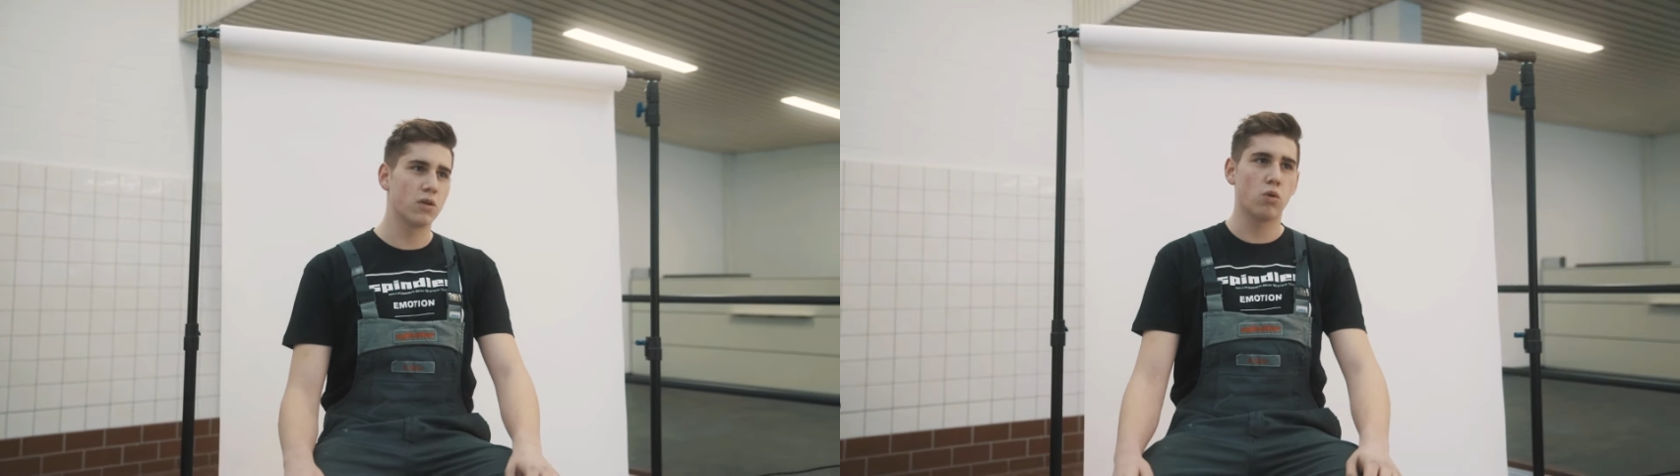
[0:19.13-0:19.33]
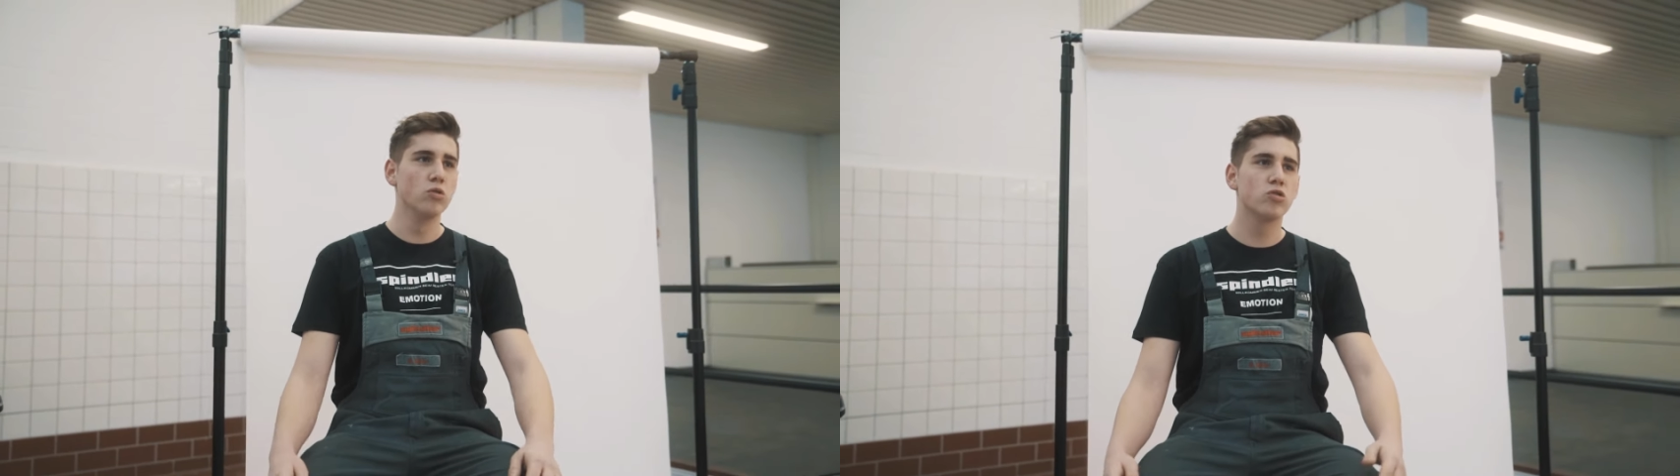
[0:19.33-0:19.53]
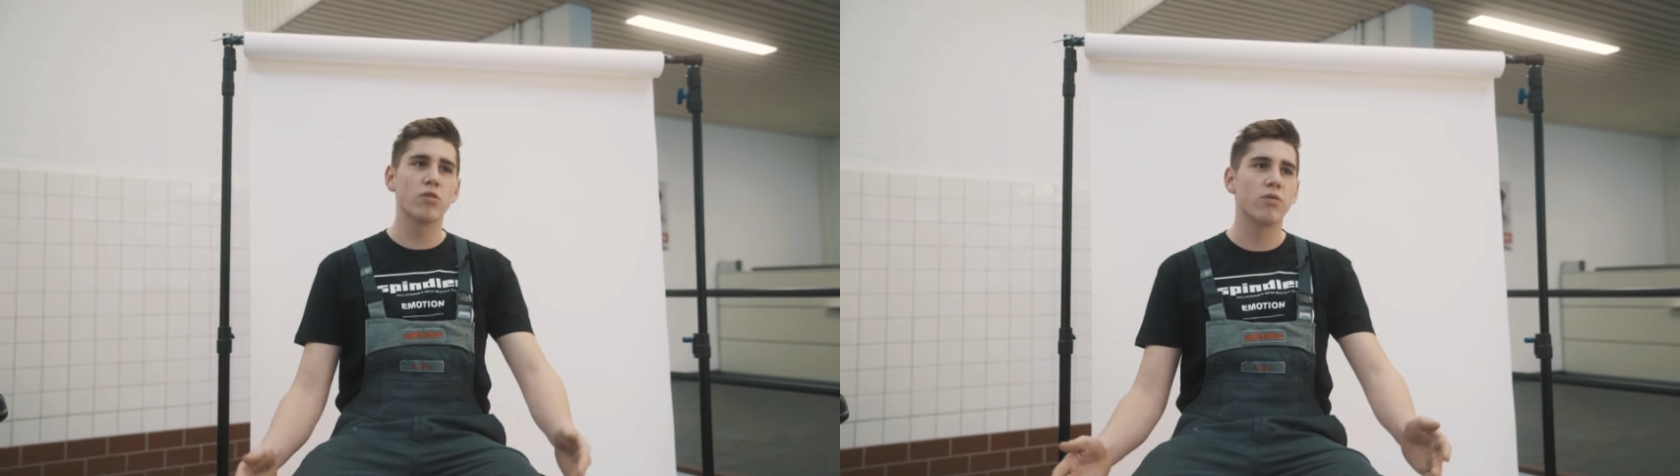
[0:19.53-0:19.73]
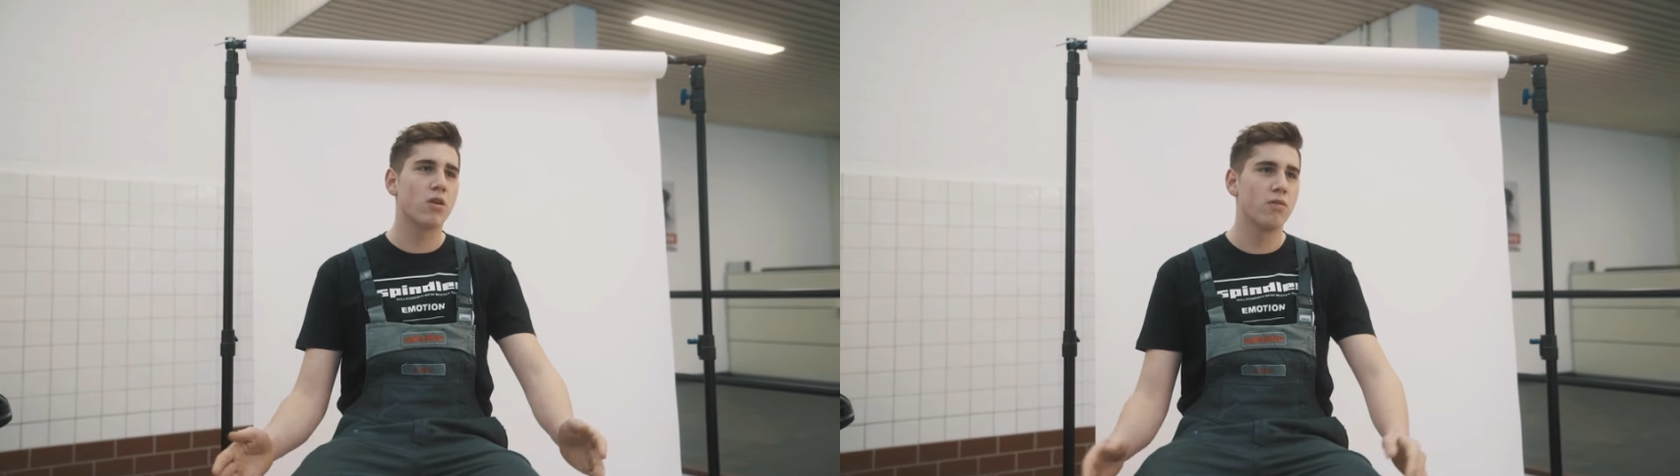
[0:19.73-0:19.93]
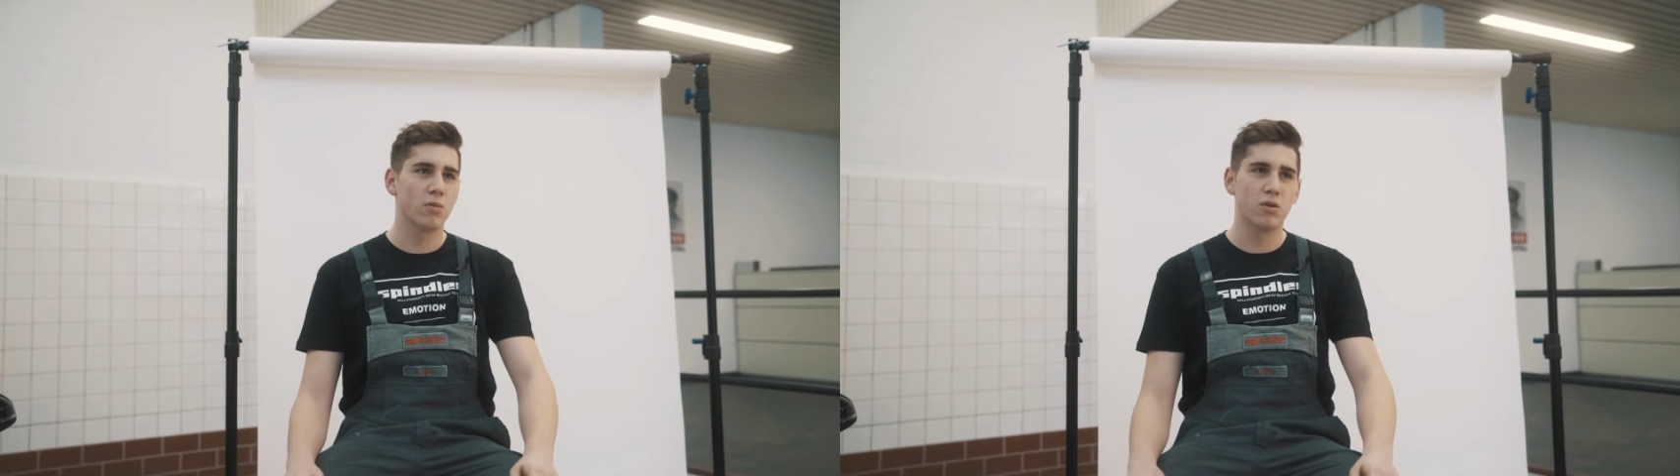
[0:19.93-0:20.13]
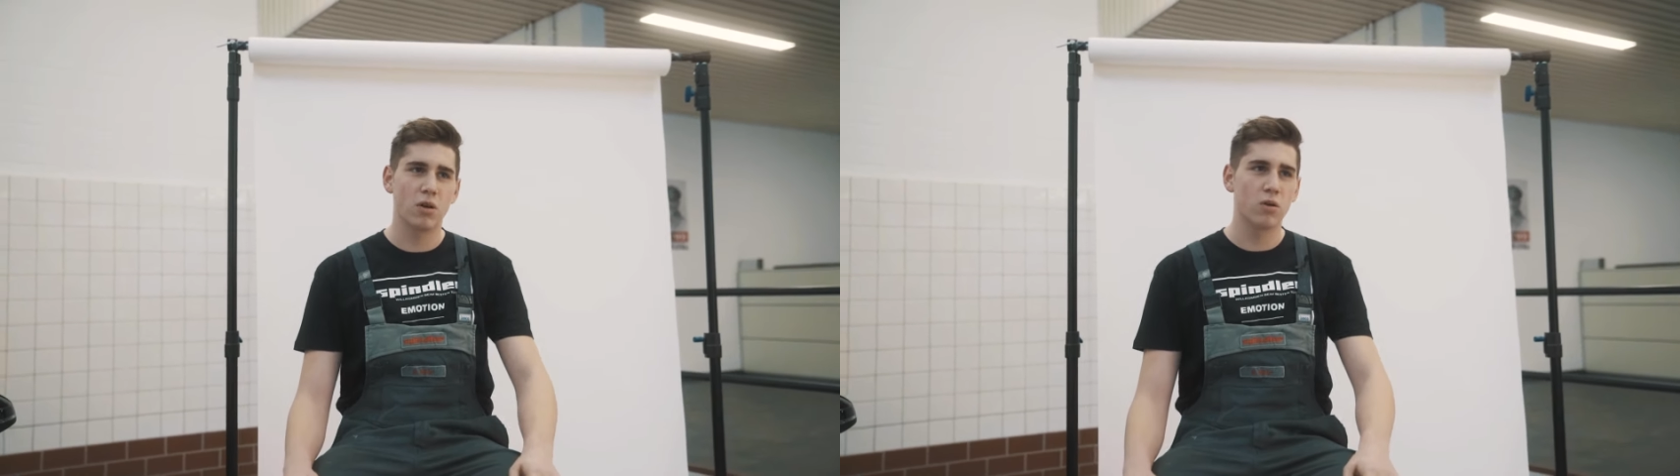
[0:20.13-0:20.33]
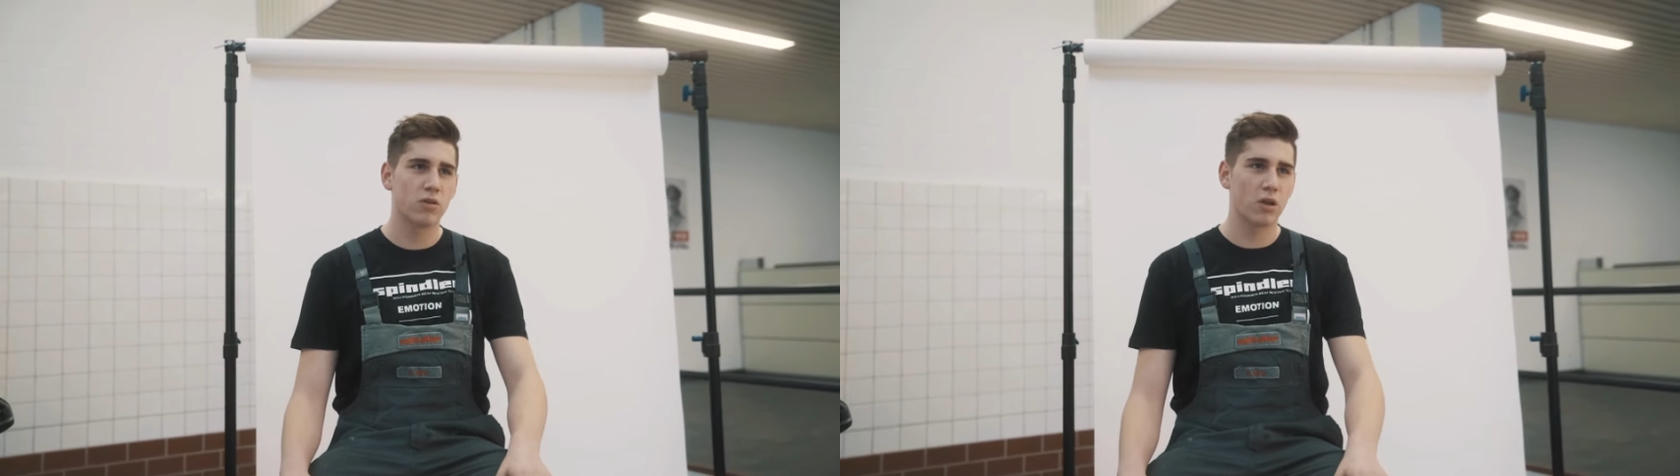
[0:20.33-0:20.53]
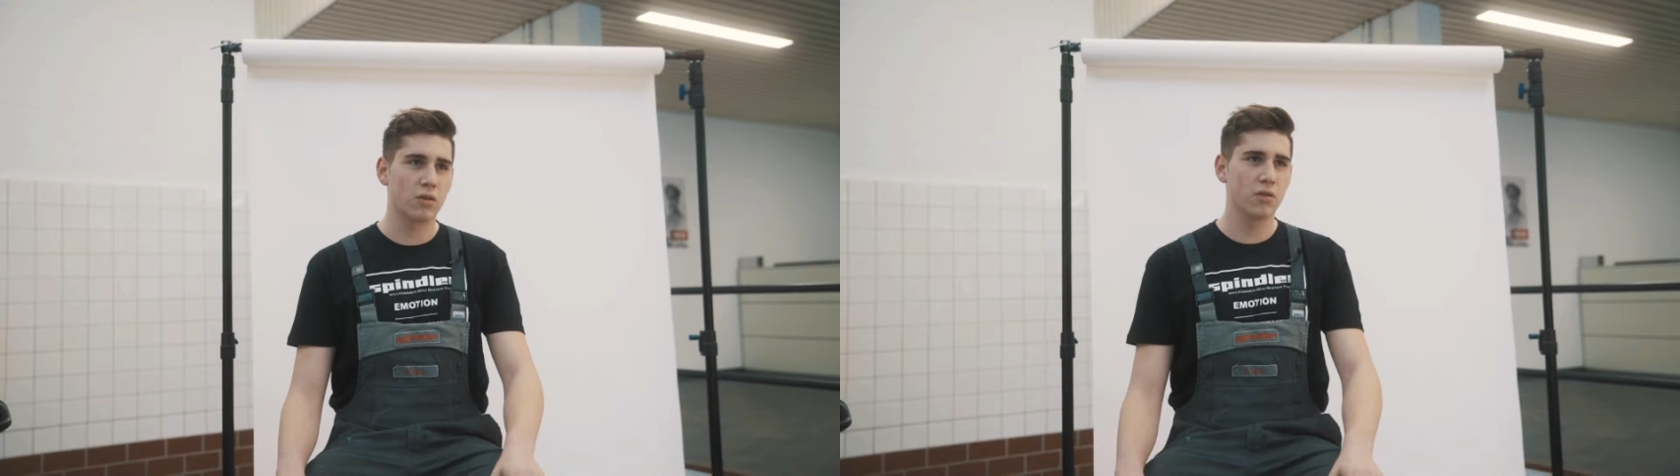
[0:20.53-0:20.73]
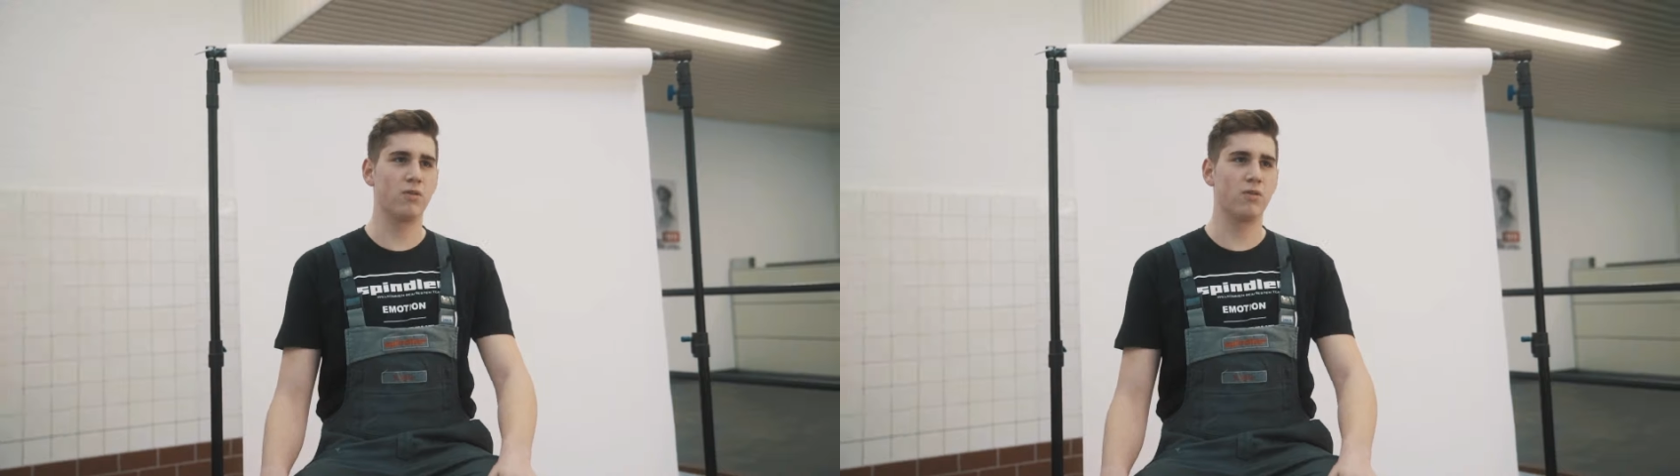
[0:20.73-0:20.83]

Kunststoffe können wir damit auch trennen.